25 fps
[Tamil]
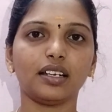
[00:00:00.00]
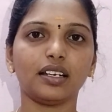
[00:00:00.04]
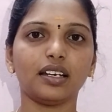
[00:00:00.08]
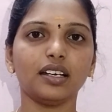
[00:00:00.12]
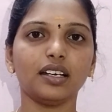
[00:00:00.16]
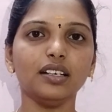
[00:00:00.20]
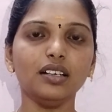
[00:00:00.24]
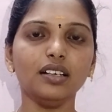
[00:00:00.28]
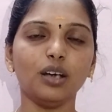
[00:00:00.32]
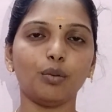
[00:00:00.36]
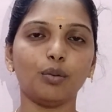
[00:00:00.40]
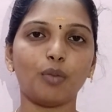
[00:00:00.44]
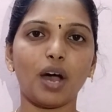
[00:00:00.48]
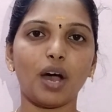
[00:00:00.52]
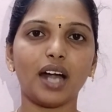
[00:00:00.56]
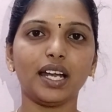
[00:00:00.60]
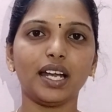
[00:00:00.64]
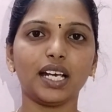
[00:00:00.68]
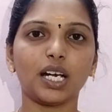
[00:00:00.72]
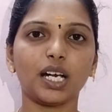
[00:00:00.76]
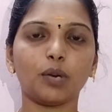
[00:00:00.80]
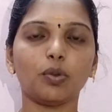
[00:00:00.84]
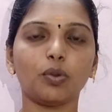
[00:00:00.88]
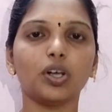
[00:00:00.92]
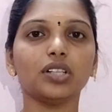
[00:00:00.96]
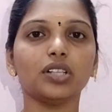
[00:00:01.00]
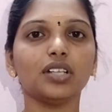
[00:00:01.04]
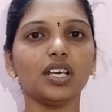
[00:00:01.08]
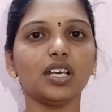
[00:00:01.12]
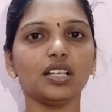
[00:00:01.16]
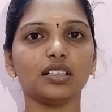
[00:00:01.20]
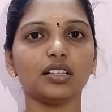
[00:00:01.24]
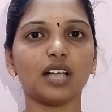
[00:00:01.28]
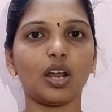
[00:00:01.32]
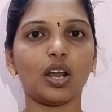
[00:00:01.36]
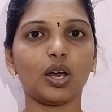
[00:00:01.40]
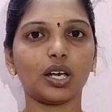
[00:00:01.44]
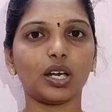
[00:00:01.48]
தானே மாணிக்கம் வந்து
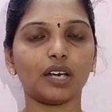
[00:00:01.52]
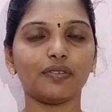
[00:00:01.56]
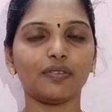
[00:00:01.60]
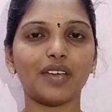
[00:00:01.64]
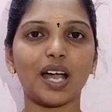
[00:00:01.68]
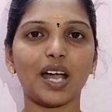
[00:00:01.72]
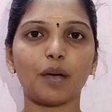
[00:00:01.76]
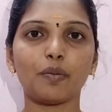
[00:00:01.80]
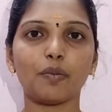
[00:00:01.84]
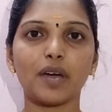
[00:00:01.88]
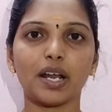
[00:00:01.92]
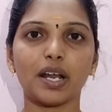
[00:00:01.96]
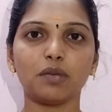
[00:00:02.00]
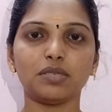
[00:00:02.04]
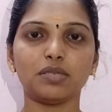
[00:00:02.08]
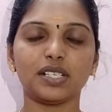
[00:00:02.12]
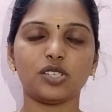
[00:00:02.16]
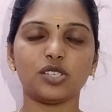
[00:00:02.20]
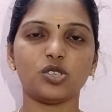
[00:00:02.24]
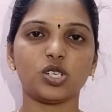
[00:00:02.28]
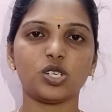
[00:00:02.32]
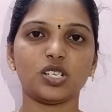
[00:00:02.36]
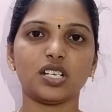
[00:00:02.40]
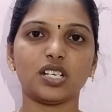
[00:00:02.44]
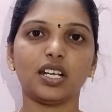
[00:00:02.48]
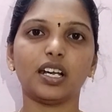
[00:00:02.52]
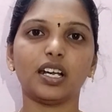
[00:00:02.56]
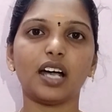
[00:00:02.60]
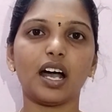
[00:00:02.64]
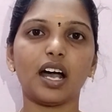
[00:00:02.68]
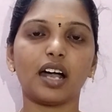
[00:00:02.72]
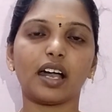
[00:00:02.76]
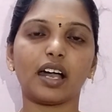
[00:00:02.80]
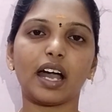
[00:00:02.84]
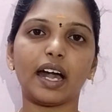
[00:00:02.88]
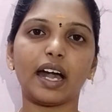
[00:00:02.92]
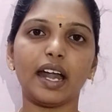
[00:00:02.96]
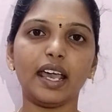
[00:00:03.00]
இந்த அளவுக்கு வியாபாரம்
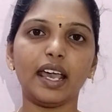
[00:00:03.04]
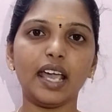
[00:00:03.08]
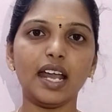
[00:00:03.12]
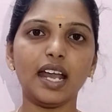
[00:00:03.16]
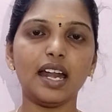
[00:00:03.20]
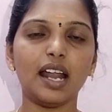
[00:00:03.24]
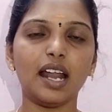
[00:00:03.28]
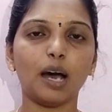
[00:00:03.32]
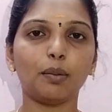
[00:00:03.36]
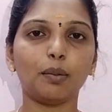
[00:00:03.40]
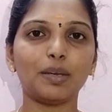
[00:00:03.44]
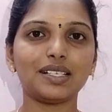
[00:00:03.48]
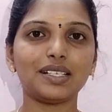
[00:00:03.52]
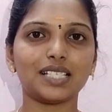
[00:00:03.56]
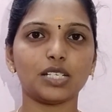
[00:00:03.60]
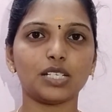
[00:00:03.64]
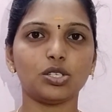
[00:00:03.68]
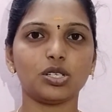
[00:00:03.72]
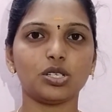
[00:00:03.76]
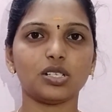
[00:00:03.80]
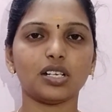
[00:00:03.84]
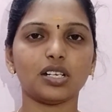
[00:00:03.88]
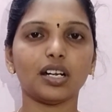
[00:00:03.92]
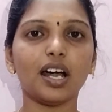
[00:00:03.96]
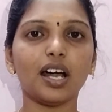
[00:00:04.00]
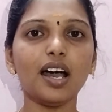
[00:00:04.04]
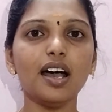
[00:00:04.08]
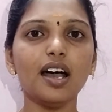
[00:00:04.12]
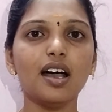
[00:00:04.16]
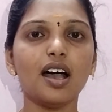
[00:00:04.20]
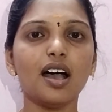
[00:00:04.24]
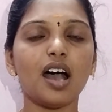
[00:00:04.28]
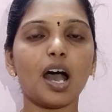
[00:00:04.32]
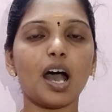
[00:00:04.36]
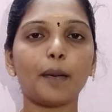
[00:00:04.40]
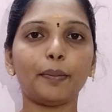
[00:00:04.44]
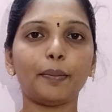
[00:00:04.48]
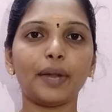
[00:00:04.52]
செஞ்சிட்ருக்கான் கடையே இல்லாமல் செஞ்சுட்டேன்னா
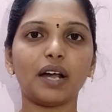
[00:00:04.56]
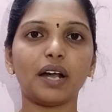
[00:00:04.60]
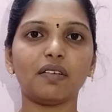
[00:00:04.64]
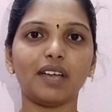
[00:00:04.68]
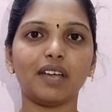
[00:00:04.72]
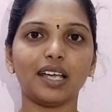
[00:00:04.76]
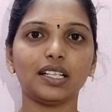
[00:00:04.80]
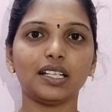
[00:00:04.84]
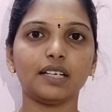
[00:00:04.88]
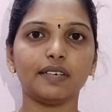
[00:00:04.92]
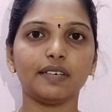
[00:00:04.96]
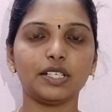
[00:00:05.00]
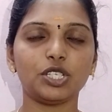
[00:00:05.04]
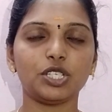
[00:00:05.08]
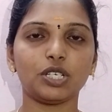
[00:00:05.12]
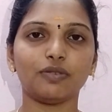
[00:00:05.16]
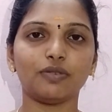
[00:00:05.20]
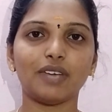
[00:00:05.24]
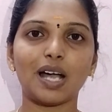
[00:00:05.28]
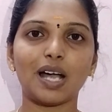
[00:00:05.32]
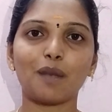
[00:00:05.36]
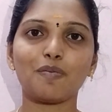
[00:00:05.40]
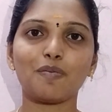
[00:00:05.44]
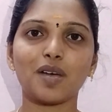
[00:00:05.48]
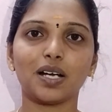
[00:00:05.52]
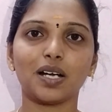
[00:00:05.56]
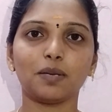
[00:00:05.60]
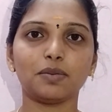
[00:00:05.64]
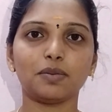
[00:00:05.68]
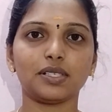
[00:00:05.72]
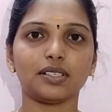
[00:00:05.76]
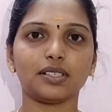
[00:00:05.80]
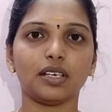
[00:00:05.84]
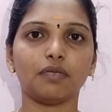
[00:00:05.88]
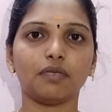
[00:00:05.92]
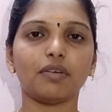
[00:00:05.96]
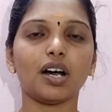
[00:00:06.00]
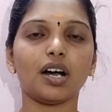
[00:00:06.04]
அப்புறம் அவன் எதை வச்சு வியாபாரம்
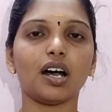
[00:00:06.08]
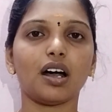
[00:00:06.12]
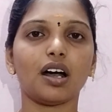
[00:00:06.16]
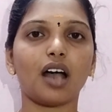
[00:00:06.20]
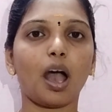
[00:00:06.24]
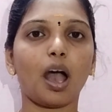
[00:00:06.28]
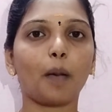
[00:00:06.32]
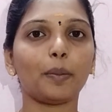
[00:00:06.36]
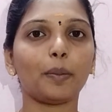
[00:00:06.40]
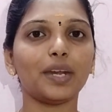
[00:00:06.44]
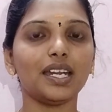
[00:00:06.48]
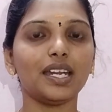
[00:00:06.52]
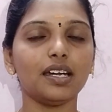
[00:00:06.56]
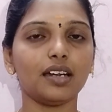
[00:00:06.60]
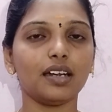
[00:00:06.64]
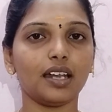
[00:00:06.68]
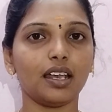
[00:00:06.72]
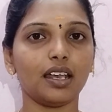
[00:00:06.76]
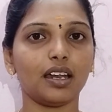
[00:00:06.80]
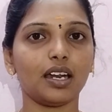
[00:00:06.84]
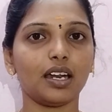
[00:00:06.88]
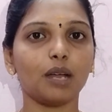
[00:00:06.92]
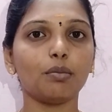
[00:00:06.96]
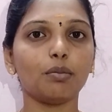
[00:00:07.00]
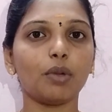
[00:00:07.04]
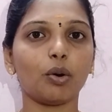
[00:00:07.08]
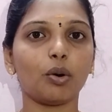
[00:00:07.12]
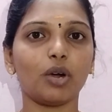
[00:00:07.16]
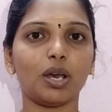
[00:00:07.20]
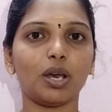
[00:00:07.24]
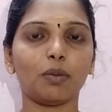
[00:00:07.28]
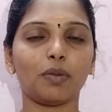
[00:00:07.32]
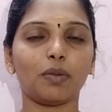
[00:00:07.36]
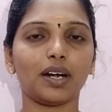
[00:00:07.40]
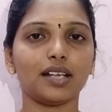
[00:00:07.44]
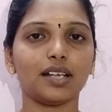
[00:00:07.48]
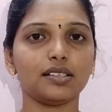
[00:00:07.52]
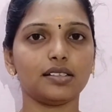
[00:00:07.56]
செய்வான் அப்படின்ற எண்ணம்
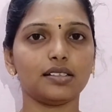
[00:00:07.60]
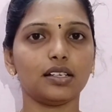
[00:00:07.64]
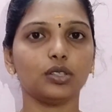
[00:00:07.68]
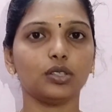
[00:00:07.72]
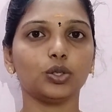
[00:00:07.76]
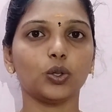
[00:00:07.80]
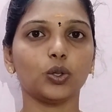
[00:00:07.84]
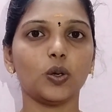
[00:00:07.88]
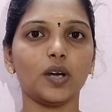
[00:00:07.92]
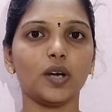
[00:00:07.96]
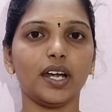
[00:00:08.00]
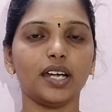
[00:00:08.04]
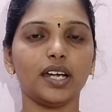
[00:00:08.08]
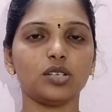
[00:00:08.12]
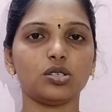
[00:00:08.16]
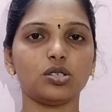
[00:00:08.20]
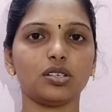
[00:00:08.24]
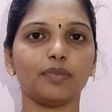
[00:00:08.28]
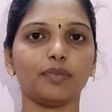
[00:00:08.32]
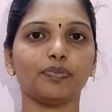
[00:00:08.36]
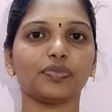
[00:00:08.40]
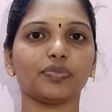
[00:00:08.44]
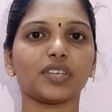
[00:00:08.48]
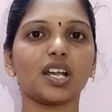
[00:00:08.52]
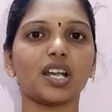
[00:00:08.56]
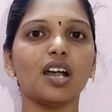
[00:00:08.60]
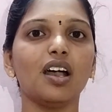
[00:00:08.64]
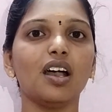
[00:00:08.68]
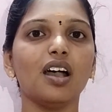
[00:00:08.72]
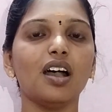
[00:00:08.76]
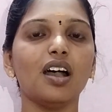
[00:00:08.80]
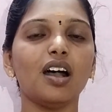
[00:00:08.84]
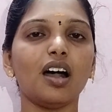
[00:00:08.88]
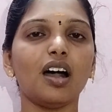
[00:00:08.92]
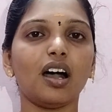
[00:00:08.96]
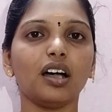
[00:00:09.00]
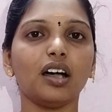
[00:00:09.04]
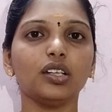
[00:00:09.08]
அவருடைய மனசில் தோன்றிடுச்சு
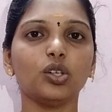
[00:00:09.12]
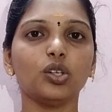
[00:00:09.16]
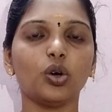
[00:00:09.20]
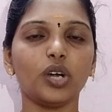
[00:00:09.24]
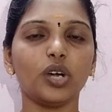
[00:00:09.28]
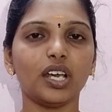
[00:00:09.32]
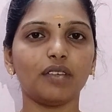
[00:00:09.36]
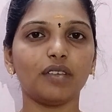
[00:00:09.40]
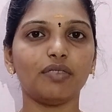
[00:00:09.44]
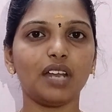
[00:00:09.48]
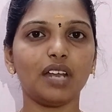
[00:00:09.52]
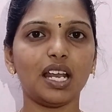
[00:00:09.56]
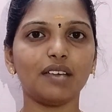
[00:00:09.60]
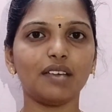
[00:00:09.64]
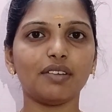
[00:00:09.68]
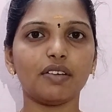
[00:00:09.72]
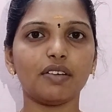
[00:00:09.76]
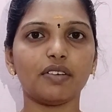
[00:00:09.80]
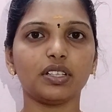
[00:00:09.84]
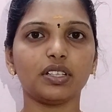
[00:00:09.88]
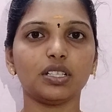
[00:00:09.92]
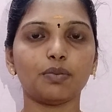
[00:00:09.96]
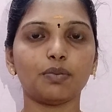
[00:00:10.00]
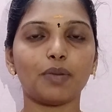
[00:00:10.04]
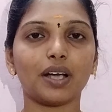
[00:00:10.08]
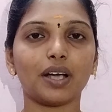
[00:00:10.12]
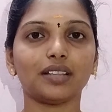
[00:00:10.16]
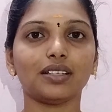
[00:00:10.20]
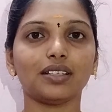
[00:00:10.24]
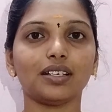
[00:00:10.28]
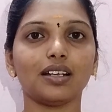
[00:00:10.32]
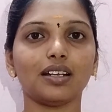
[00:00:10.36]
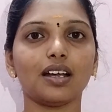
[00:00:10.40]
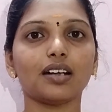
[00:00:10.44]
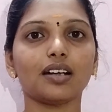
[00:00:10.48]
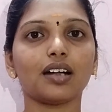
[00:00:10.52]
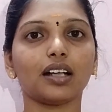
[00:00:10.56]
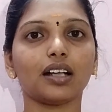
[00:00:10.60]
அதனுடைய விளைவை வந்து
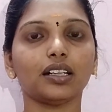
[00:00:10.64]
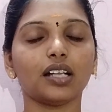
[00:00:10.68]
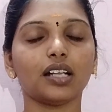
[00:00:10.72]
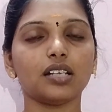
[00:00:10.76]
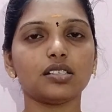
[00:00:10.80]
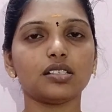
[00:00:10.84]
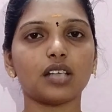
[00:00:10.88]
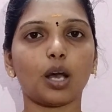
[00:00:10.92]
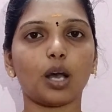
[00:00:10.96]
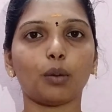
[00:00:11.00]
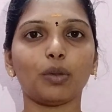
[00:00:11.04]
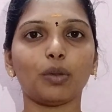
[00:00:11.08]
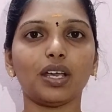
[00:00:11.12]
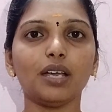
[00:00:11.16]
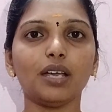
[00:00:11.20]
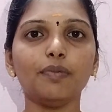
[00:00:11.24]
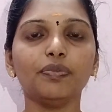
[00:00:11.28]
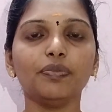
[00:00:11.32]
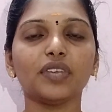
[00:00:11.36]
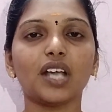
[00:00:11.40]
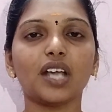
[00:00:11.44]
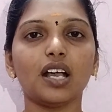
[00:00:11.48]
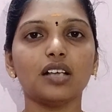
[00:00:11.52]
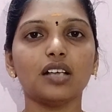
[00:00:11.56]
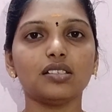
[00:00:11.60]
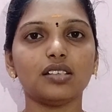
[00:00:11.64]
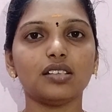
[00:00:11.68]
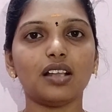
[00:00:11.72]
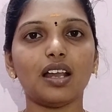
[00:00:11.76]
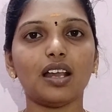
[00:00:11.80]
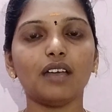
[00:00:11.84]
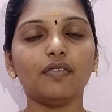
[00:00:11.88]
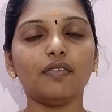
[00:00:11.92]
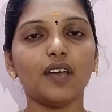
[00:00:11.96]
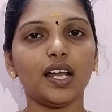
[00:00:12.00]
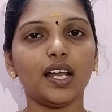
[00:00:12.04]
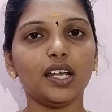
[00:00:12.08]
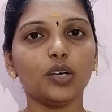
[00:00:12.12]
பார்த்திங்கன்னா கந்தசாமி சில
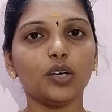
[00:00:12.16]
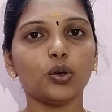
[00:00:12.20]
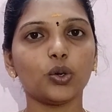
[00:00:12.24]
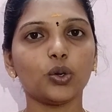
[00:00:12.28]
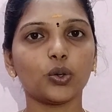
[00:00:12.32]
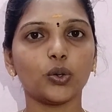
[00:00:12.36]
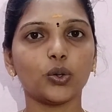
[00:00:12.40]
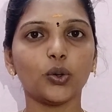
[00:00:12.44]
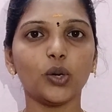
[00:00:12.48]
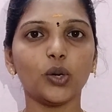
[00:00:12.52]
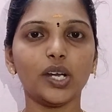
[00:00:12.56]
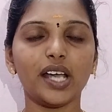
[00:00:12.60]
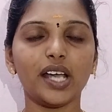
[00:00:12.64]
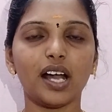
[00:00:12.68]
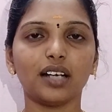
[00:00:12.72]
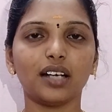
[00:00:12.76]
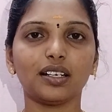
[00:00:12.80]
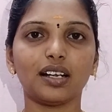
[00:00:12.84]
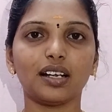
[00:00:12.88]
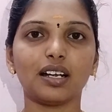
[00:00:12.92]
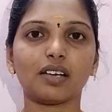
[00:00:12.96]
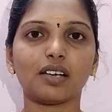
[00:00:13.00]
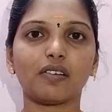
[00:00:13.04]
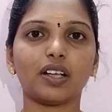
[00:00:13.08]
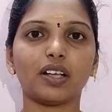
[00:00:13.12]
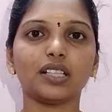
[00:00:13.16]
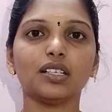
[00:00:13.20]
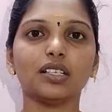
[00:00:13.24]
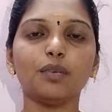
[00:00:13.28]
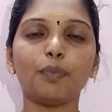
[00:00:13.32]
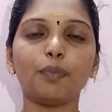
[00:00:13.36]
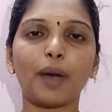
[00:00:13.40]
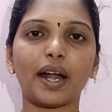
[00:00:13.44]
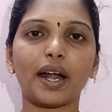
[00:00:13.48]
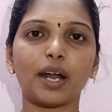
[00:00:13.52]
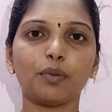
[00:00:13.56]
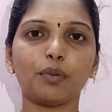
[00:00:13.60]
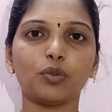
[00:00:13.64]
வெளியூர் கூலி ஆட்களுக்கு வந்து
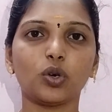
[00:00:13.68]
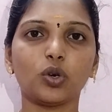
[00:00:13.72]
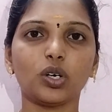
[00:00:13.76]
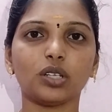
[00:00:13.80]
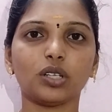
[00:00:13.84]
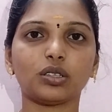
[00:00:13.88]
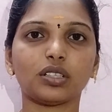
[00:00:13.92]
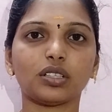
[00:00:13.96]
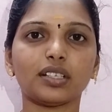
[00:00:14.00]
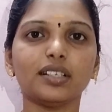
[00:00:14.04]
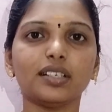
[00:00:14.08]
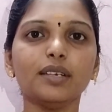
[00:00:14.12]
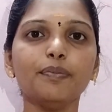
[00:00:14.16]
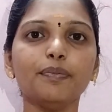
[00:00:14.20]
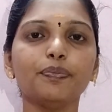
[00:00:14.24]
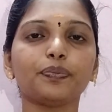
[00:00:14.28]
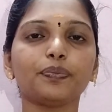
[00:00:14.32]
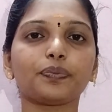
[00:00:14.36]
பணம் கொடுத்து